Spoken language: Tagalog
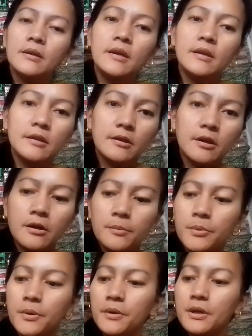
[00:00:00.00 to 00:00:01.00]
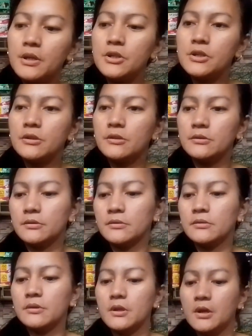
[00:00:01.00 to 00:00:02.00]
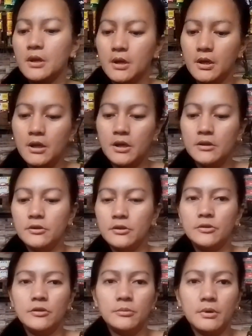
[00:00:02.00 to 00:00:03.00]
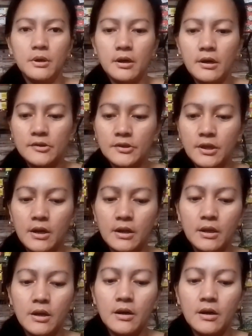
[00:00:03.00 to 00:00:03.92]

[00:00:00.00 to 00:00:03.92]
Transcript: and Corporation. Ito, ito mga kasari,